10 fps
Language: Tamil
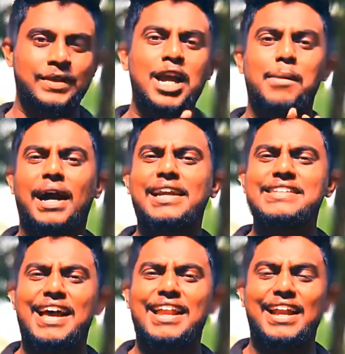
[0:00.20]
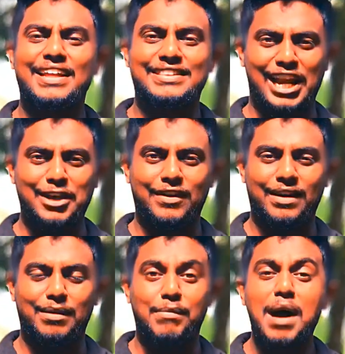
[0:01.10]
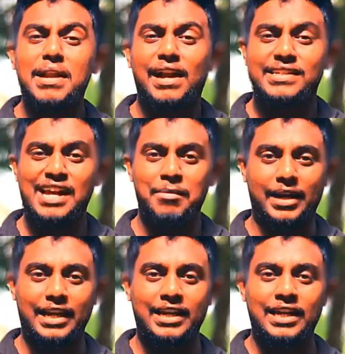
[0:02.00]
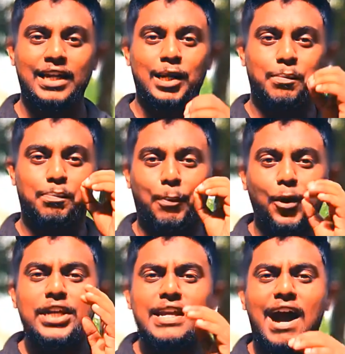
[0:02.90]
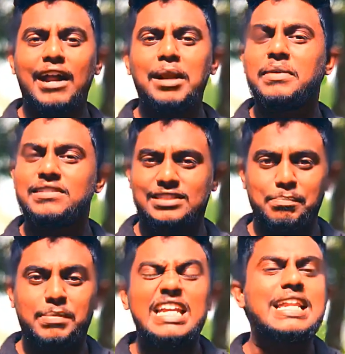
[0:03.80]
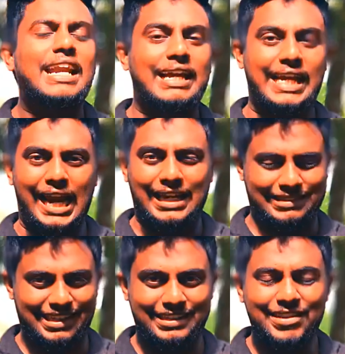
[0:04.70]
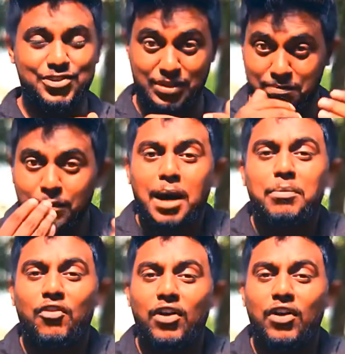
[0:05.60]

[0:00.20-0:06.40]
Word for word: பாகிஸ்தான் அணி தலைவர் பாபர் அசாமை பொய்யான மிஸ்டர் பீன் என கேலி செய்த ஜிம்பாப்வே